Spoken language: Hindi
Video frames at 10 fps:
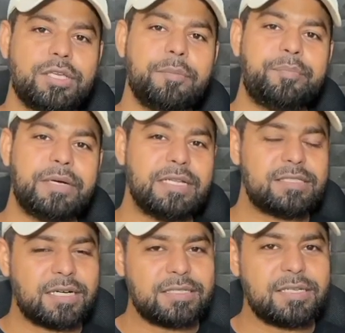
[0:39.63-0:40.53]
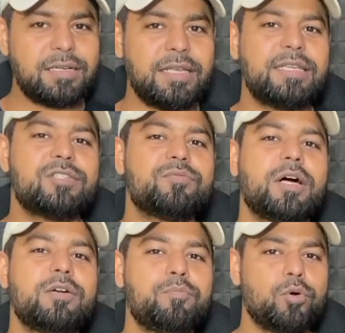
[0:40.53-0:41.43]
देखिए पीडी चार्जर एक
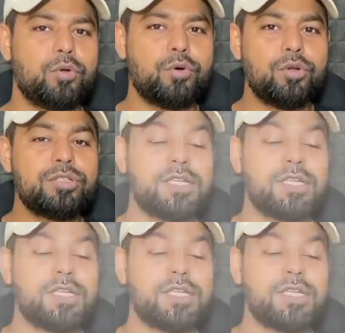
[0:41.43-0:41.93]
स्मार्ट प्रोटोकॉल